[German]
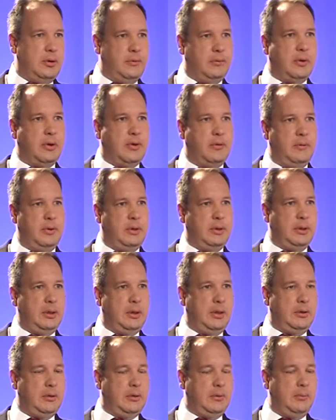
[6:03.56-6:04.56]
die Frau
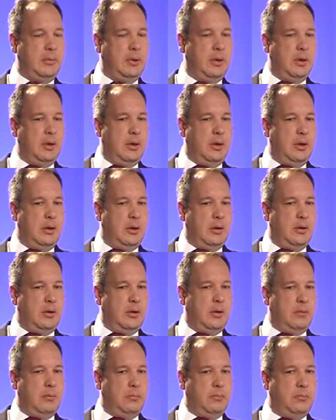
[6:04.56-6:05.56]
vertrete,
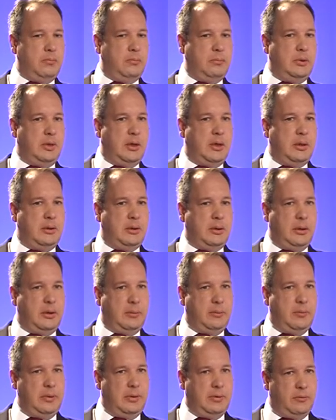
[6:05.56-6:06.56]
ähm, ja,
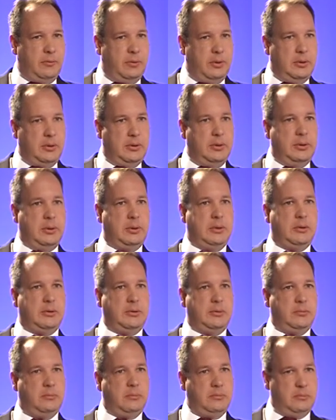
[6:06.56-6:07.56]
mich
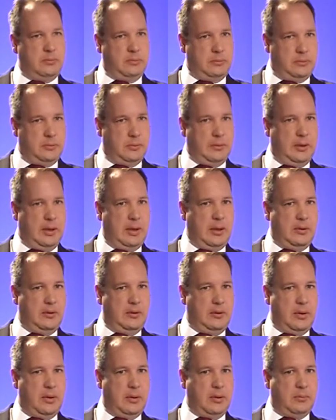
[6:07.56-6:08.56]
wirklich sehr,
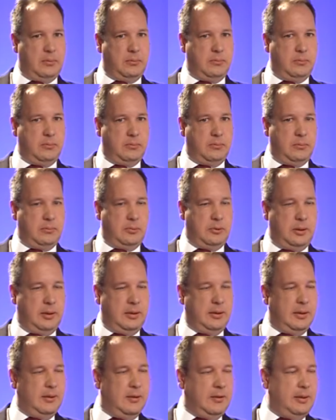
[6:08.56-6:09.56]
sehr mm,
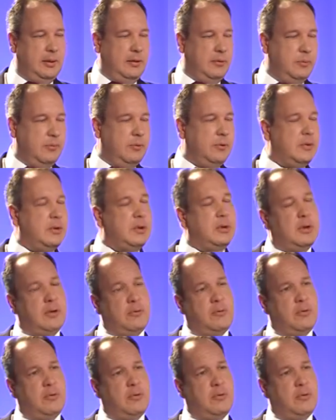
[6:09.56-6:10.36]
intensiv muss ich da